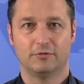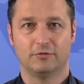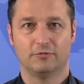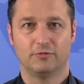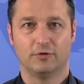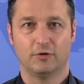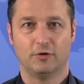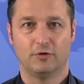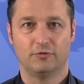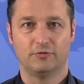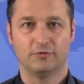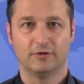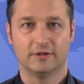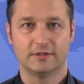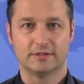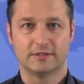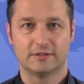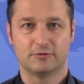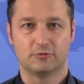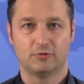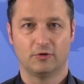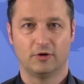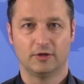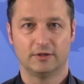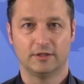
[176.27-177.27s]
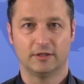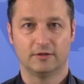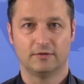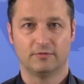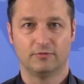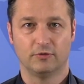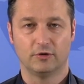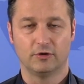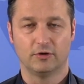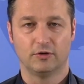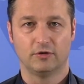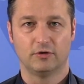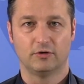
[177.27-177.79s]
Und wir hoffen, dass es dort jetzt
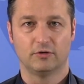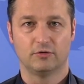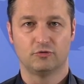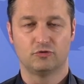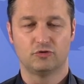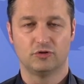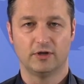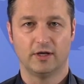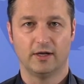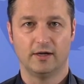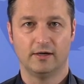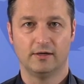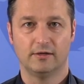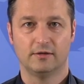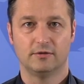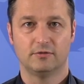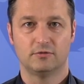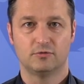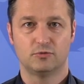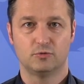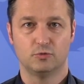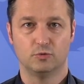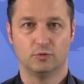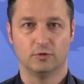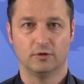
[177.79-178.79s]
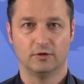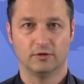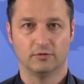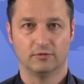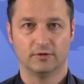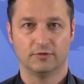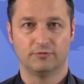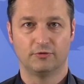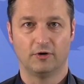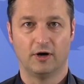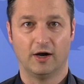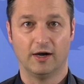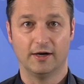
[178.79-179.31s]
wirklich schnell, zügig
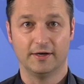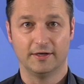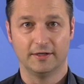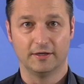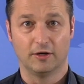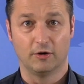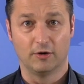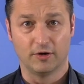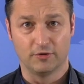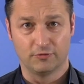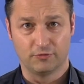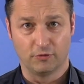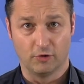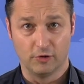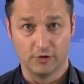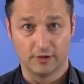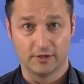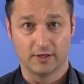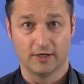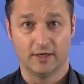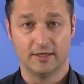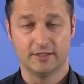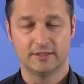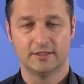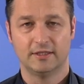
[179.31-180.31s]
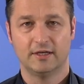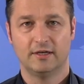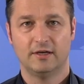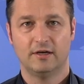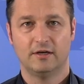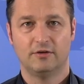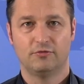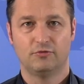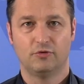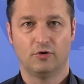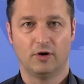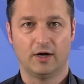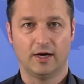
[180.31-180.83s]
und vor allen Dingen auch erfolgreich
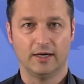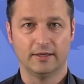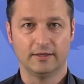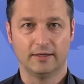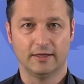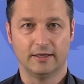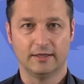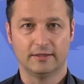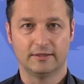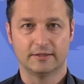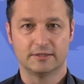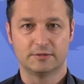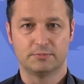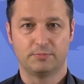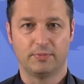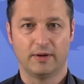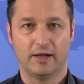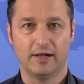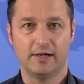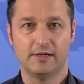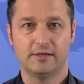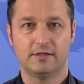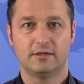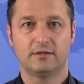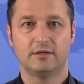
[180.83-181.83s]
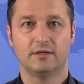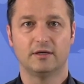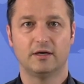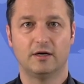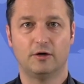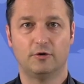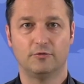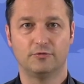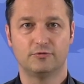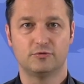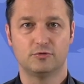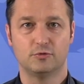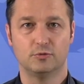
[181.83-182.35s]
vorangeht, dass bald die
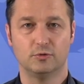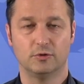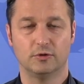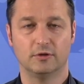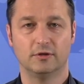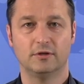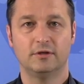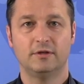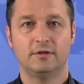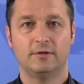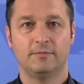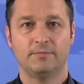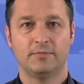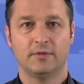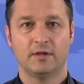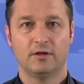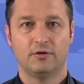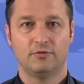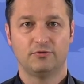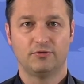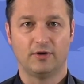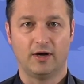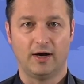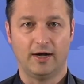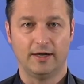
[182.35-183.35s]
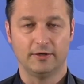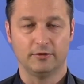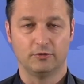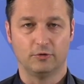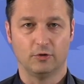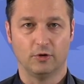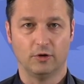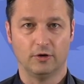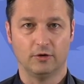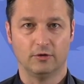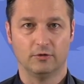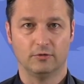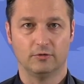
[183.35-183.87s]
Aufzüge fahren
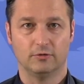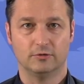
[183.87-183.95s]
können